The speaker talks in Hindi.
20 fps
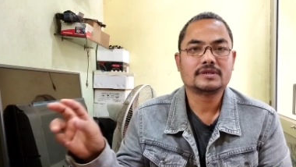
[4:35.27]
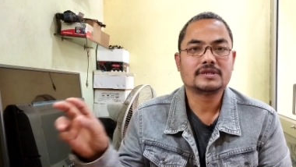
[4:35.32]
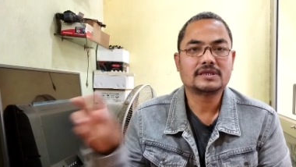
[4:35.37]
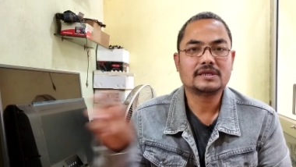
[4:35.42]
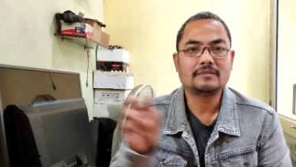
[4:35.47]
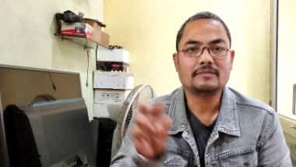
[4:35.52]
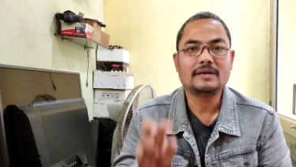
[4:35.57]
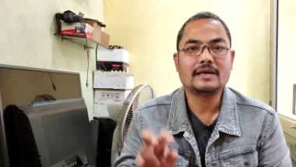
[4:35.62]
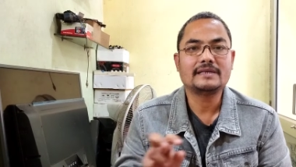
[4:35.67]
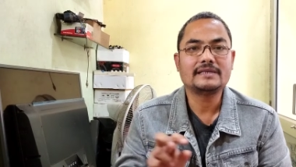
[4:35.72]

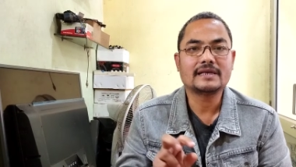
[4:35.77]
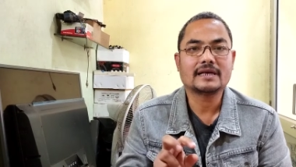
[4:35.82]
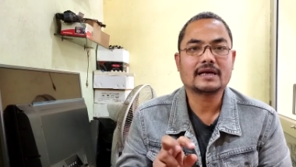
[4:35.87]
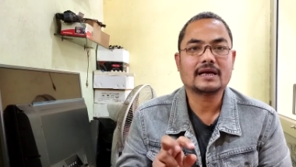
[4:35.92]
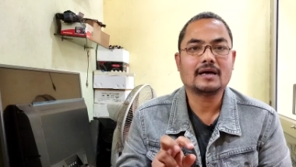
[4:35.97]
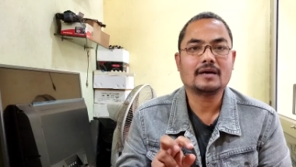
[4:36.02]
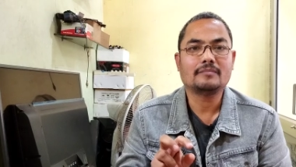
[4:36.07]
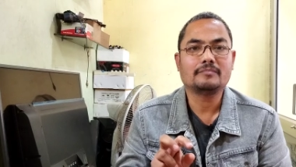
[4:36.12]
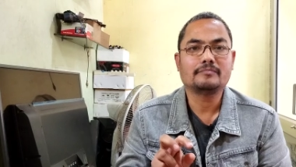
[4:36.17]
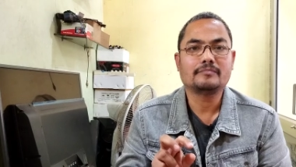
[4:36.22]
स्टेबलाइज़र
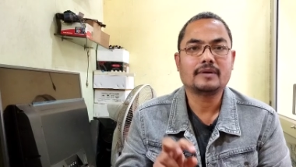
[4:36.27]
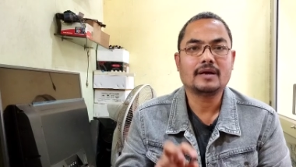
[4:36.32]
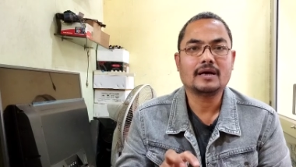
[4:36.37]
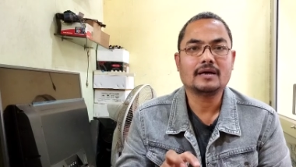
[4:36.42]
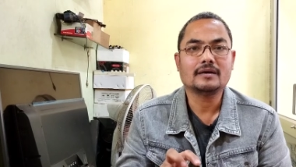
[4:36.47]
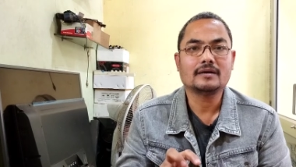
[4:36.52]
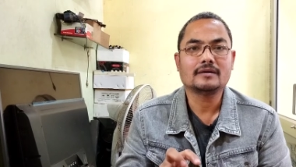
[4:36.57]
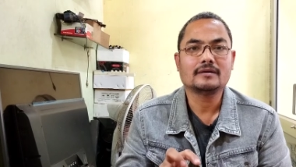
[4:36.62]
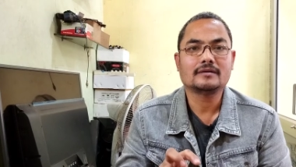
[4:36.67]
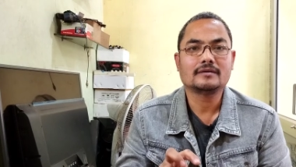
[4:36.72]
का
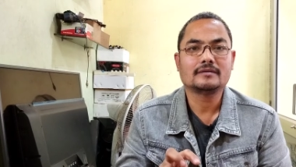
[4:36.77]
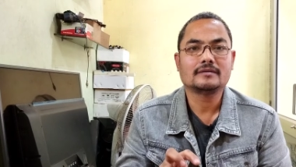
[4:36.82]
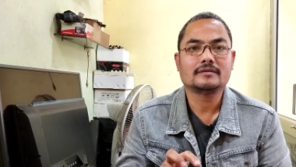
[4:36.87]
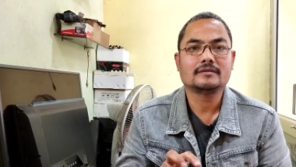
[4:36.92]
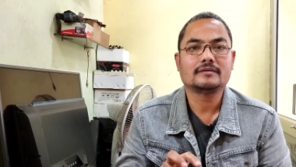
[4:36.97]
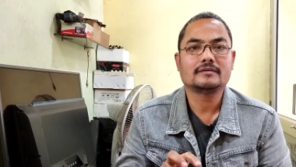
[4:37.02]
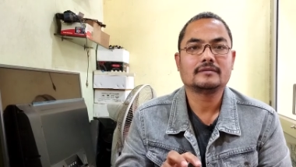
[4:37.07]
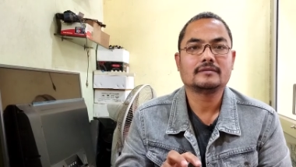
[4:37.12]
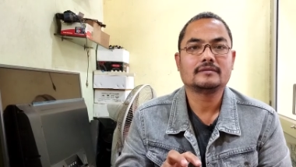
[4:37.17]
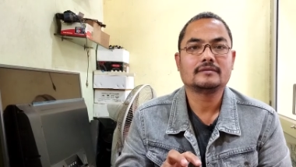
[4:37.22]
प्लग
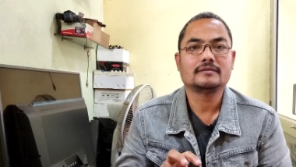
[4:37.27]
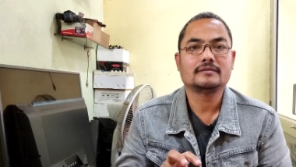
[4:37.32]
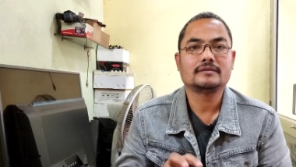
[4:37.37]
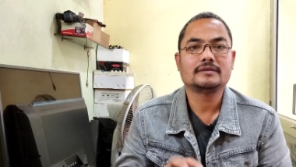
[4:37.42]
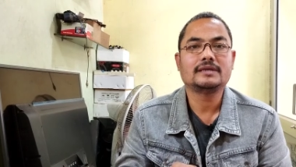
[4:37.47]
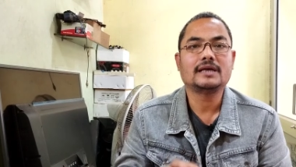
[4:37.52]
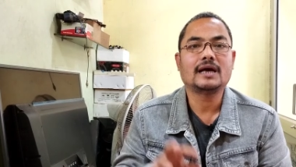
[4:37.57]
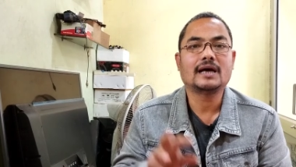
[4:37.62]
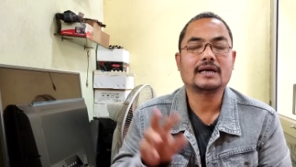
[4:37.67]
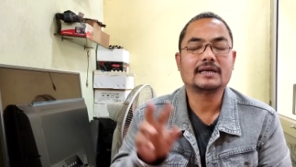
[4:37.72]

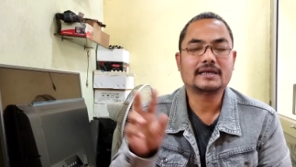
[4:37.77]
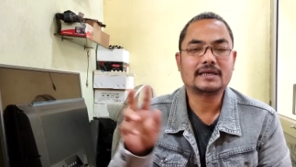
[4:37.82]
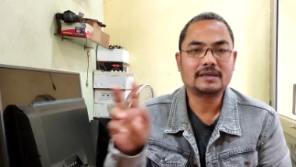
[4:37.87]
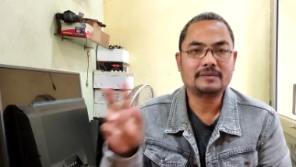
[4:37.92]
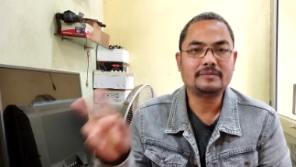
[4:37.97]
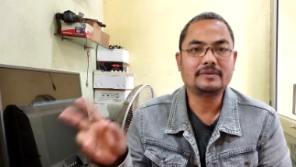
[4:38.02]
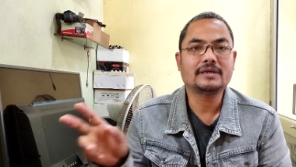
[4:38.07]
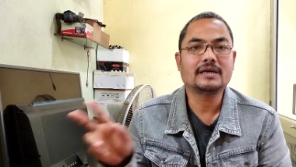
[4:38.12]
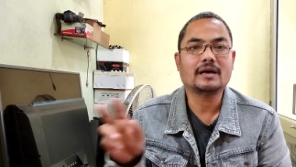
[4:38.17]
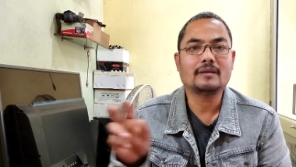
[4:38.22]
या
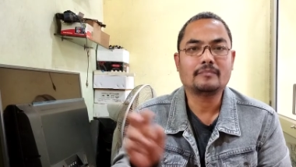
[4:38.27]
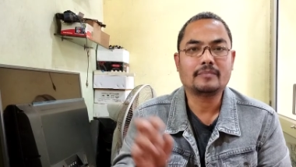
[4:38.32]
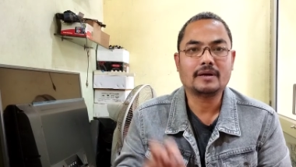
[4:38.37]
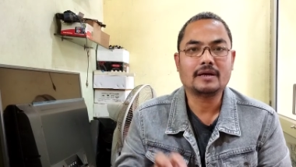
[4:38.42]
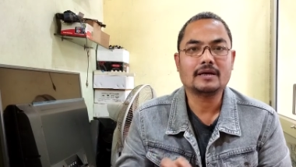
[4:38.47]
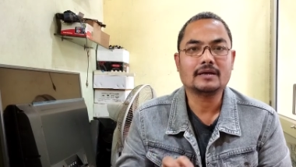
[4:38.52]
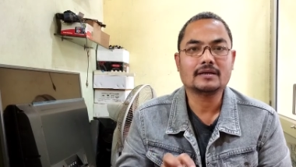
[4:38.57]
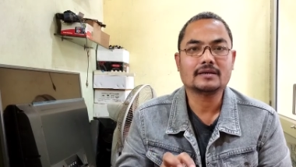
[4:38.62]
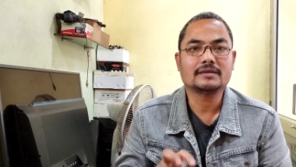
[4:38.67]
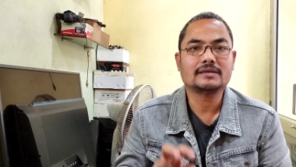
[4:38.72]
टीवी का
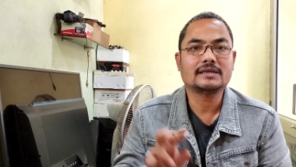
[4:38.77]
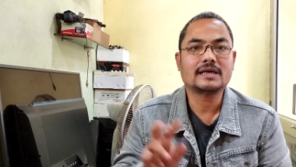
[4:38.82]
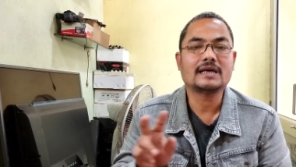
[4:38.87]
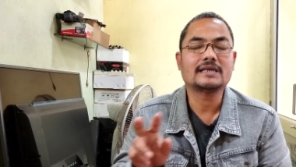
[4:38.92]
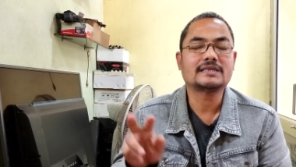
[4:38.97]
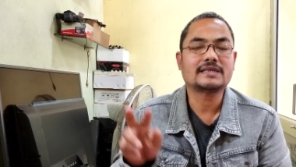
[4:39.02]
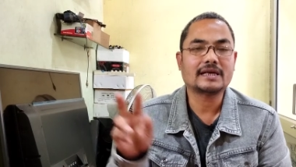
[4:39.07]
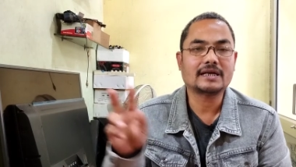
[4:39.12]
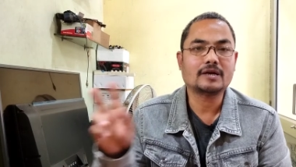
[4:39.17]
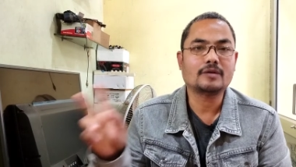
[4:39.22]
प्लग
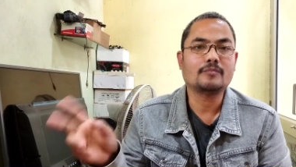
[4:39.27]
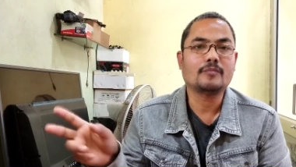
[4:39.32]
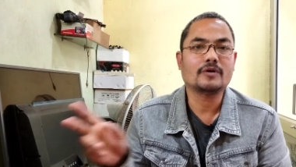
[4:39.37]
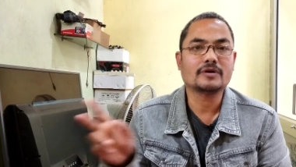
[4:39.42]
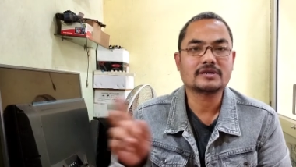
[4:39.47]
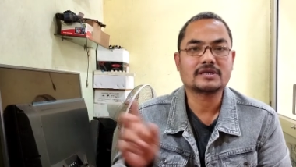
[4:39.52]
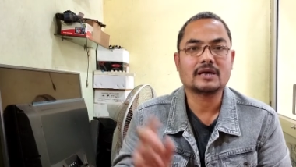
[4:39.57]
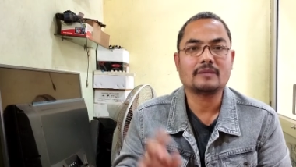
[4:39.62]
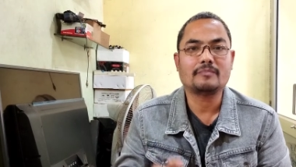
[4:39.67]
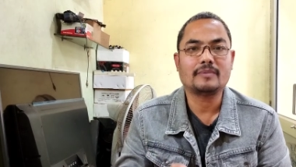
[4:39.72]
या सेटअप
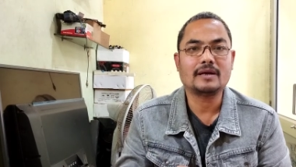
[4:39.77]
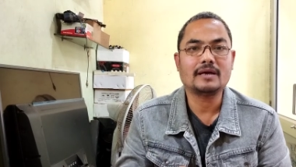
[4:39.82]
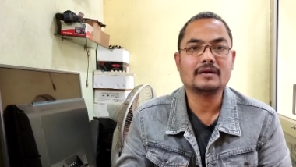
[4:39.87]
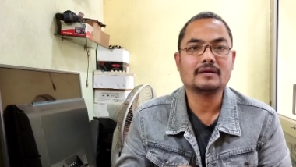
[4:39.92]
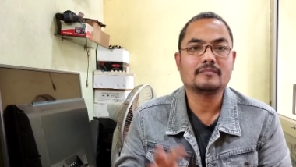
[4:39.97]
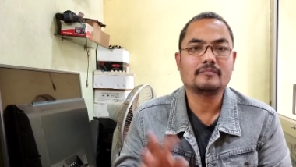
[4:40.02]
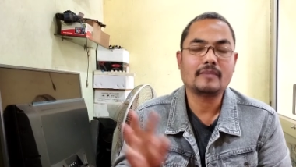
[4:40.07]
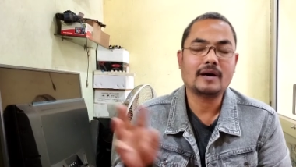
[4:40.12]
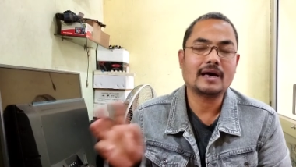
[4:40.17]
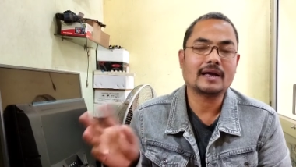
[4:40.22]
बॉक्स का
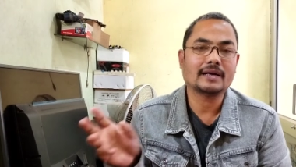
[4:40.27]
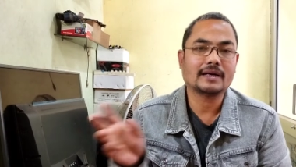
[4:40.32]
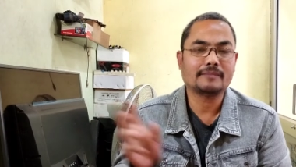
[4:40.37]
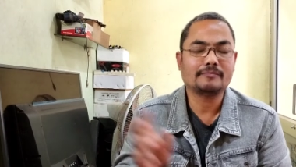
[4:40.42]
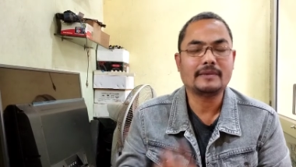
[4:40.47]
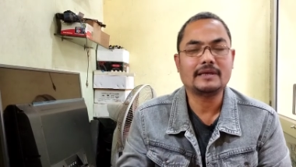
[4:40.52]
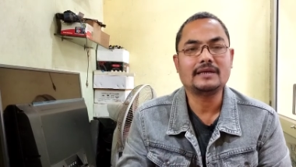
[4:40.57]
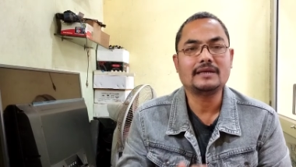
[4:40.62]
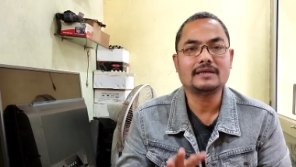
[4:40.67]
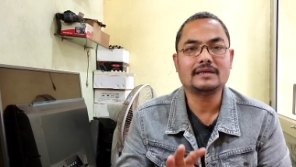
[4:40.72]
प्लग बाहर
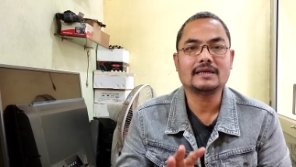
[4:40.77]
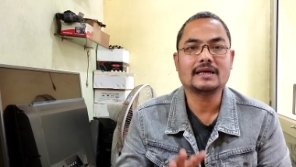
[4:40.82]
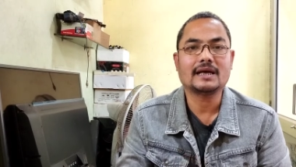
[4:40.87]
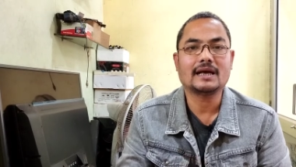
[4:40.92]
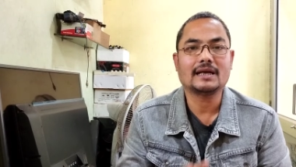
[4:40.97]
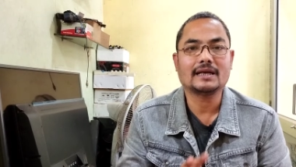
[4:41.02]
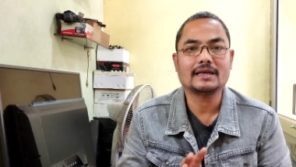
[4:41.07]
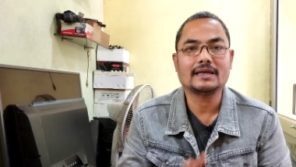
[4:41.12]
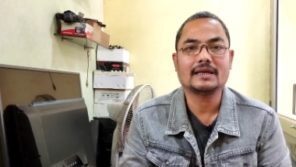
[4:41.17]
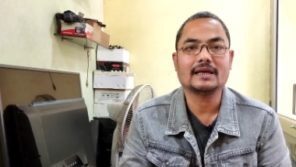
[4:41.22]
में
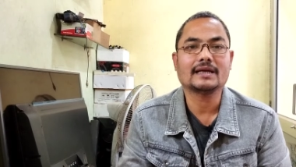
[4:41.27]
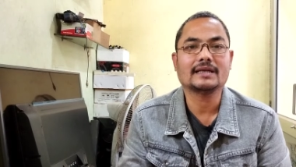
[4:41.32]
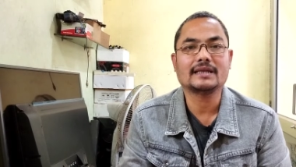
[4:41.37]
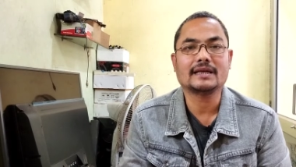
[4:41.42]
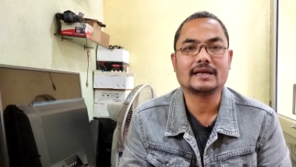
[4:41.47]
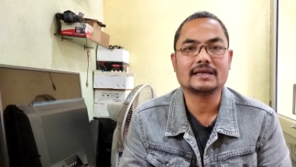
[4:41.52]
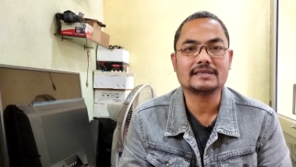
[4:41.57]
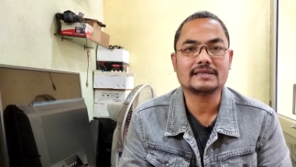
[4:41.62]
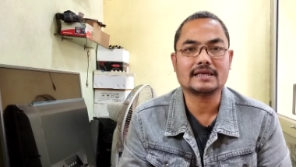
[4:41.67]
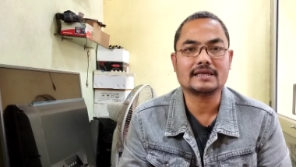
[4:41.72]
निकाल के रख
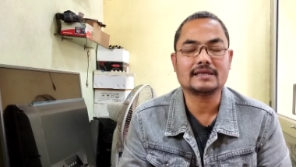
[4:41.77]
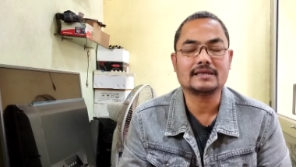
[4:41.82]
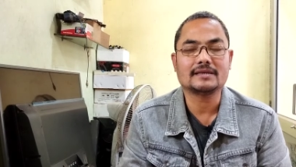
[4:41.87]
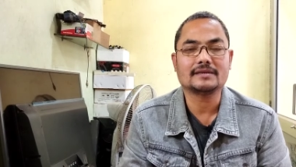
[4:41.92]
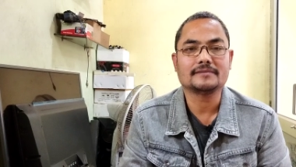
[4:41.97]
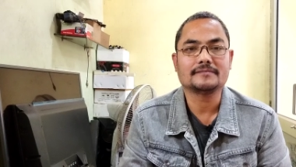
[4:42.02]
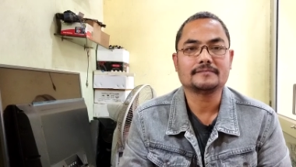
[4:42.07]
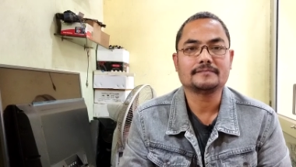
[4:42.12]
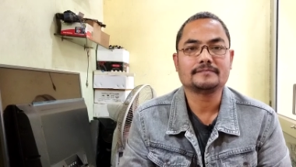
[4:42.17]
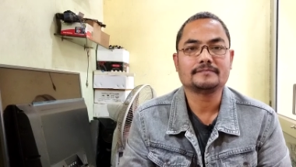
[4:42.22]
देना
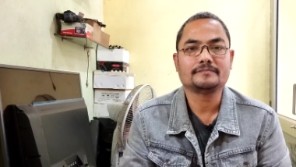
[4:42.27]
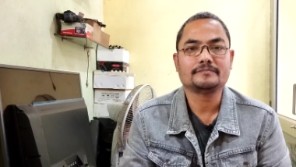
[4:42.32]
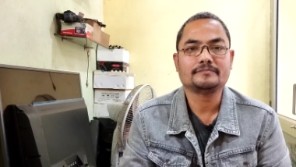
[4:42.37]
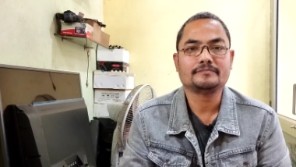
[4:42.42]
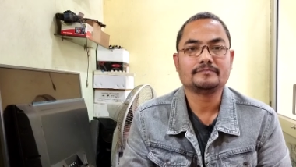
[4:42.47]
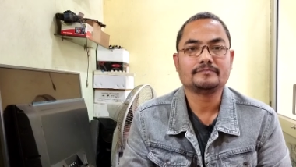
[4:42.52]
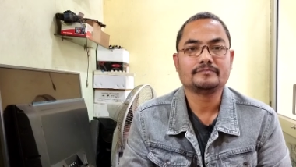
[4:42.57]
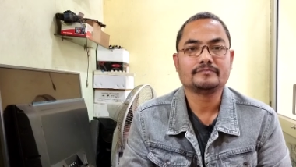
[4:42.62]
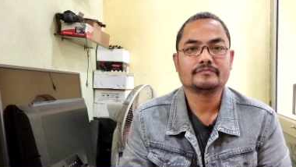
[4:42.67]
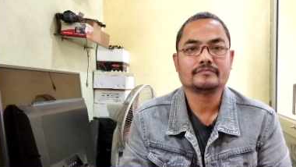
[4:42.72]
चाहिए
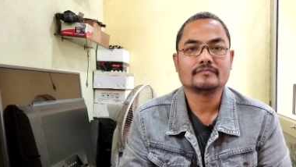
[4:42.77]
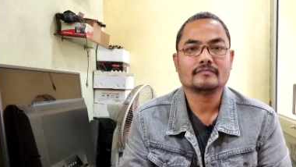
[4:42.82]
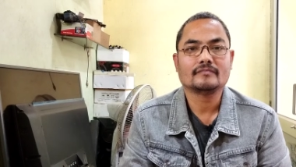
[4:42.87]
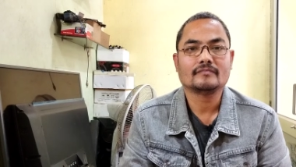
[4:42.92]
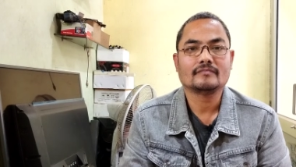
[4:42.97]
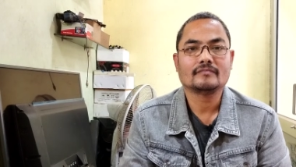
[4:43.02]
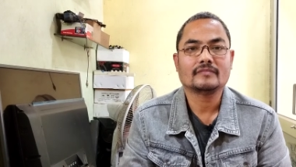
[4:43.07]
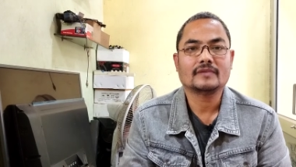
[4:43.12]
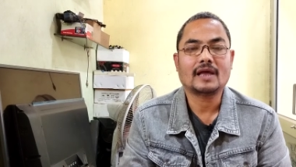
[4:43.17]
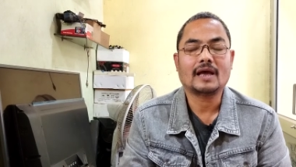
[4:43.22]

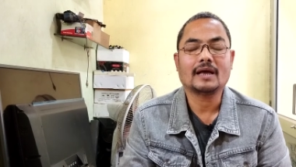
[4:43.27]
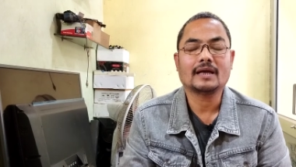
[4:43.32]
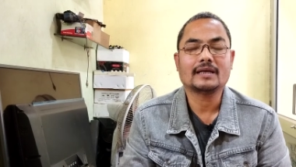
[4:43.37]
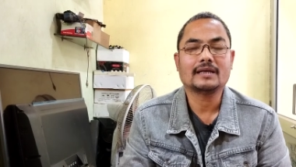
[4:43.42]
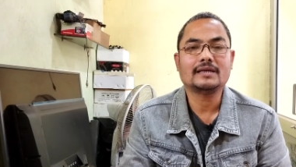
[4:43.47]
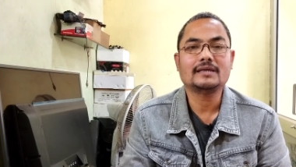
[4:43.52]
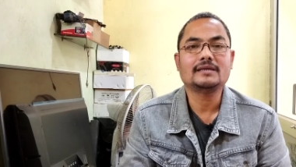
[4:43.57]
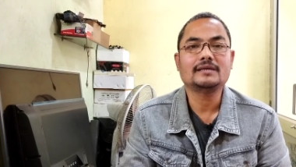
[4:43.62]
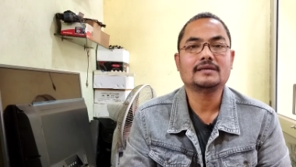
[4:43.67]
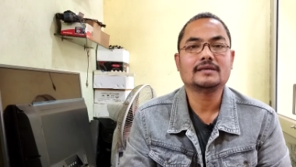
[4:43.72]

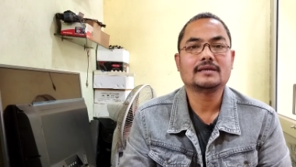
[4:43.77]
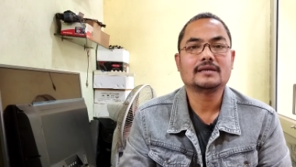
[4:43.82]
ताकि